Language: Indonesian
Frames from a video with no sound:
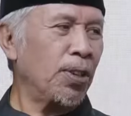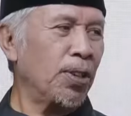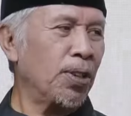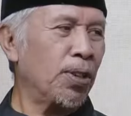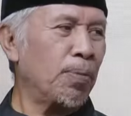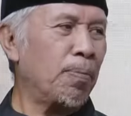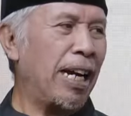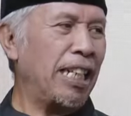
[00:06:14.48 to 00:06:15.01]

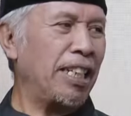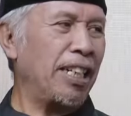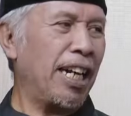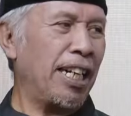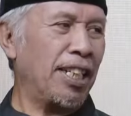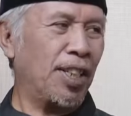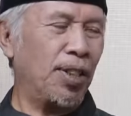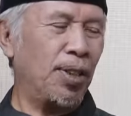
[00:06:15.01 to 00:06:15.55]
jo
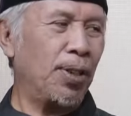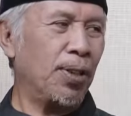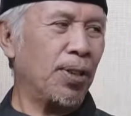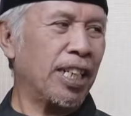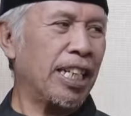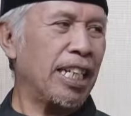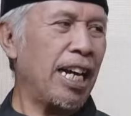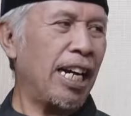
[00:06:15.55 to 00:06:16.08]
majas, jo
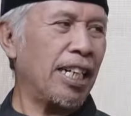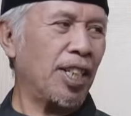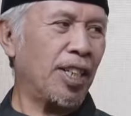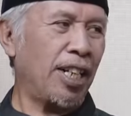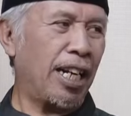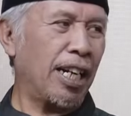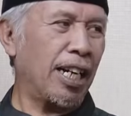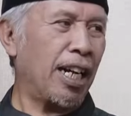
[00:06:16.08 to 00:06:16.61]

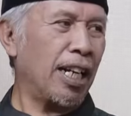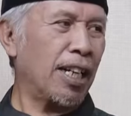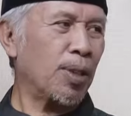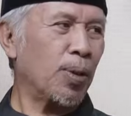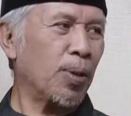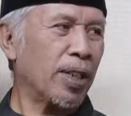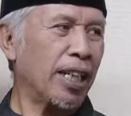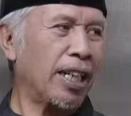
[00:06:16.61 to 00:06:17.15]
kiasan,
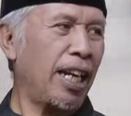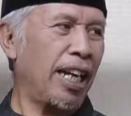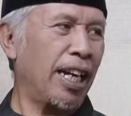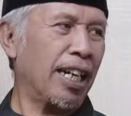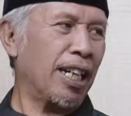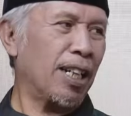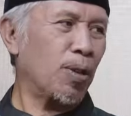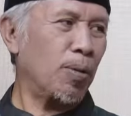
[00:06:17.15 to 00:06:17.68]
kato kieh,
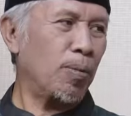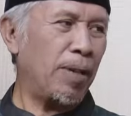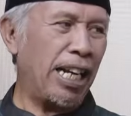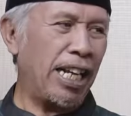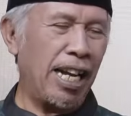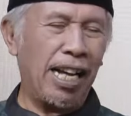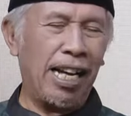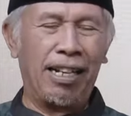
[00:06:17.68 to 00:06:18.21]
kato
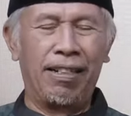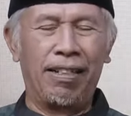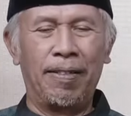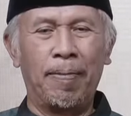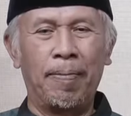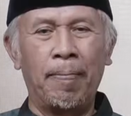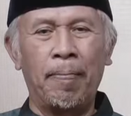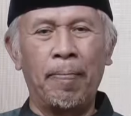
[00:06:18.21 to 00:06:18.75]
bayang. Hmm,
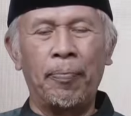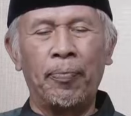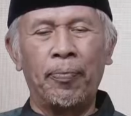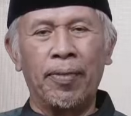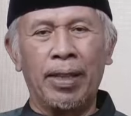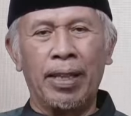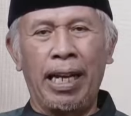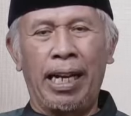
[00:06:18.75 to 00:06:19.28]
hmm.
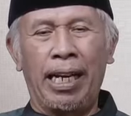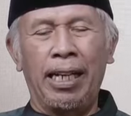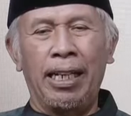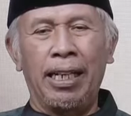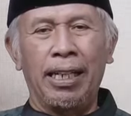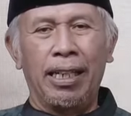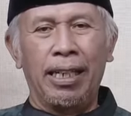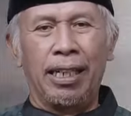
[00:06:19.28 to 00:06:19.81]
Nah,
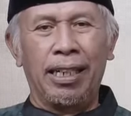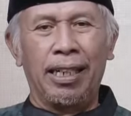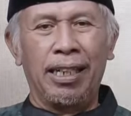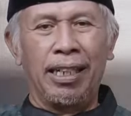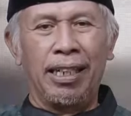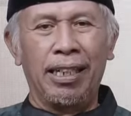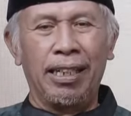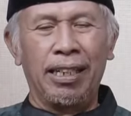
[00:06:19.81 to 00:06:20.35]

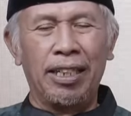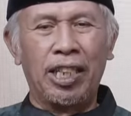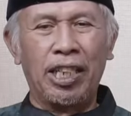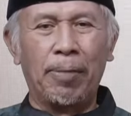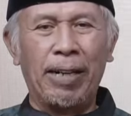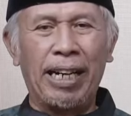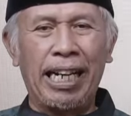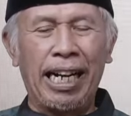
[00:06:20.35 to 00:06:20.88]
uh,
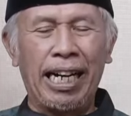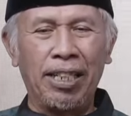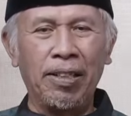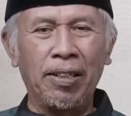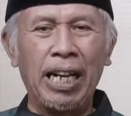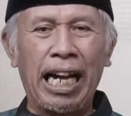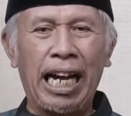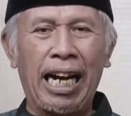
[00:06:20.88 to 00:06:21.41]

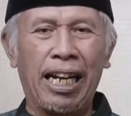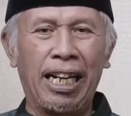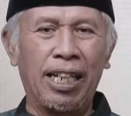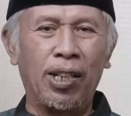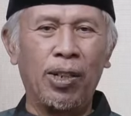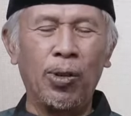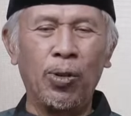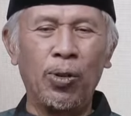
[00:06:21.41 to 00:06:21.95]
sabananya lah
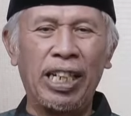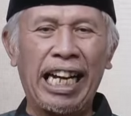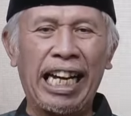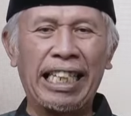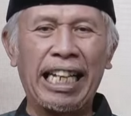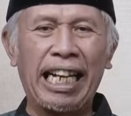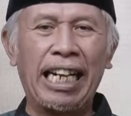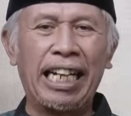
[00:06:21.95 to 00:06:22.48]
ada
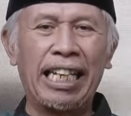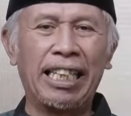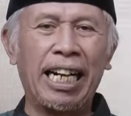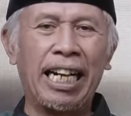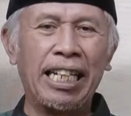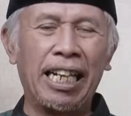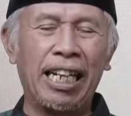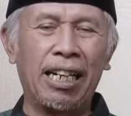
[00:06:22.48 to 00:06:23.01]

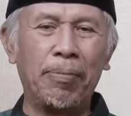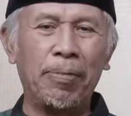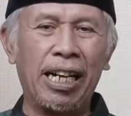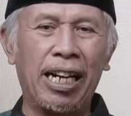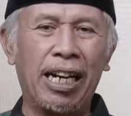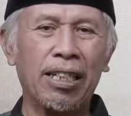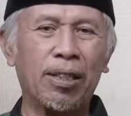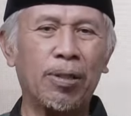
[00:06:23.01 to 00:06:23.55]
data-data yang lebih
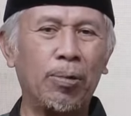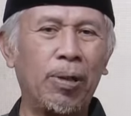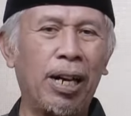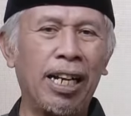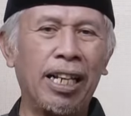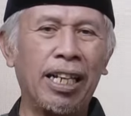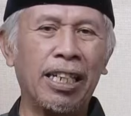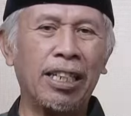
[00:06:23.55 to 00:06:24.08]

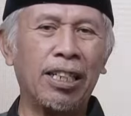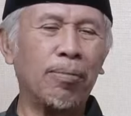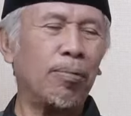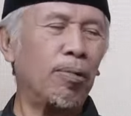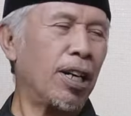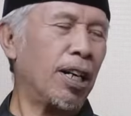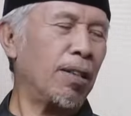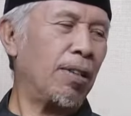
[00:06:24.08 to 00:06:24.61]
aktual yang
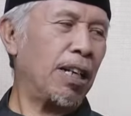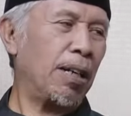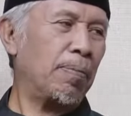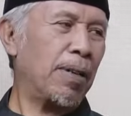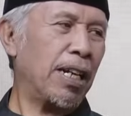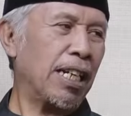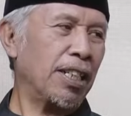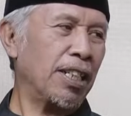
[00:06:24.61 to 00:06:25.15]
ditemukan oleh
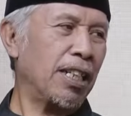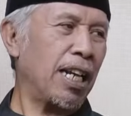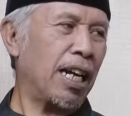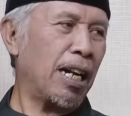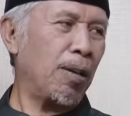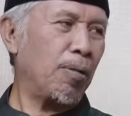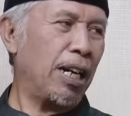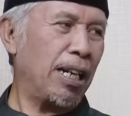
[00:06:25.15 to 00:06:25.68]
para
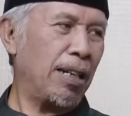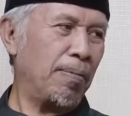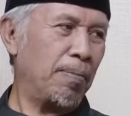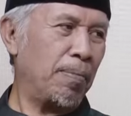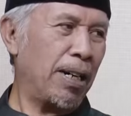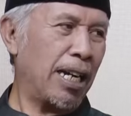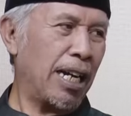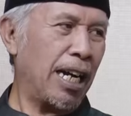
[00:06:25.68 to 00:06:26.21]

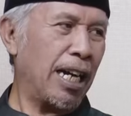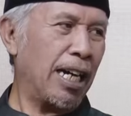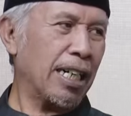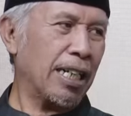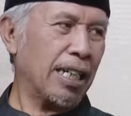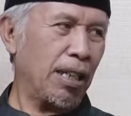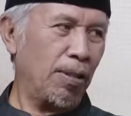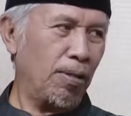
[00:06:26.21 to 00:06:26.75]
sejarawan, para
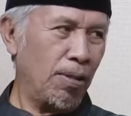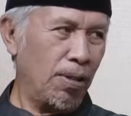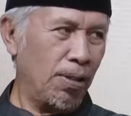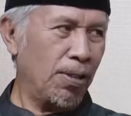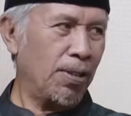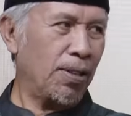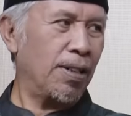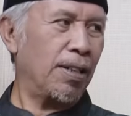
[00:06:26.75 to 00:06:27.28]

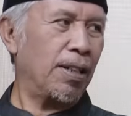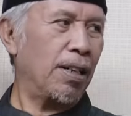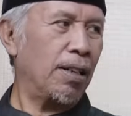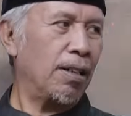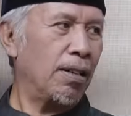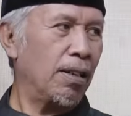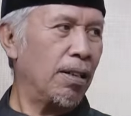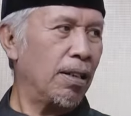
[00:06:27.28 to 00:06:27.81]
arkeolog.
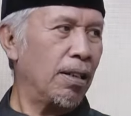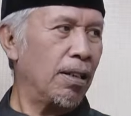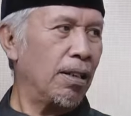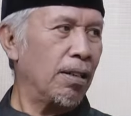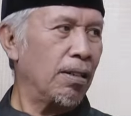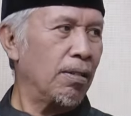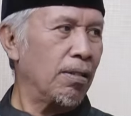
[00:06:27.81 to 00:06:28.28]
Aktual artinya